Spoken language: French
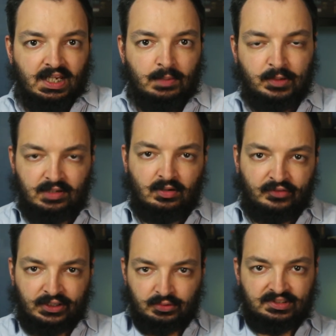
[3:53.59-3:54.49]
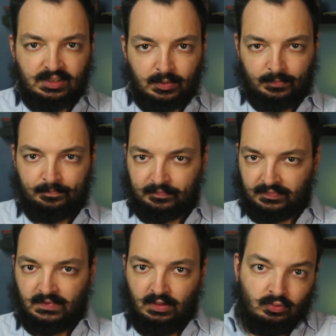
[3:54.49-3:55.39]
Et puis, en fait, le Tibre,
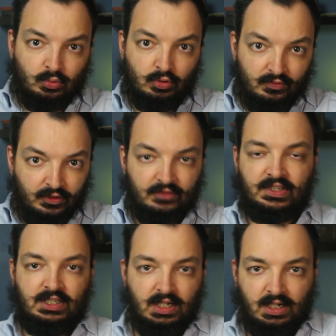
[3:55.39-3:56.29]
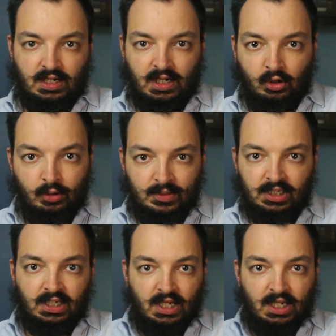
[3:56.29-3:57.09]
donc le fleuve qui est à Rome,